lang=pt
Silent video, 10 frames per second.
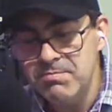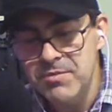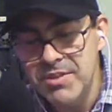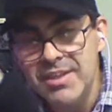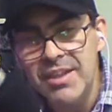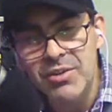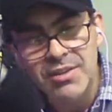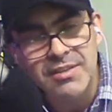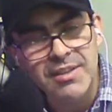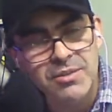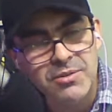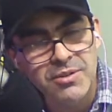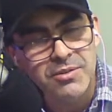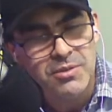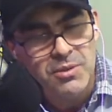Santa Rosa, lá no
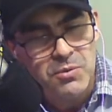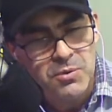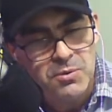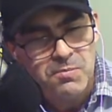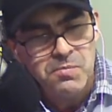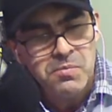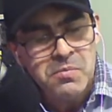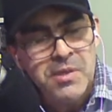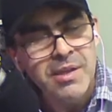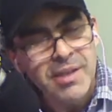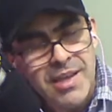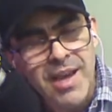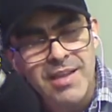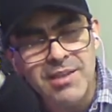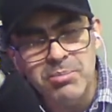Centro Cívico. E
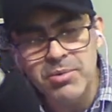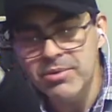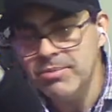ainda por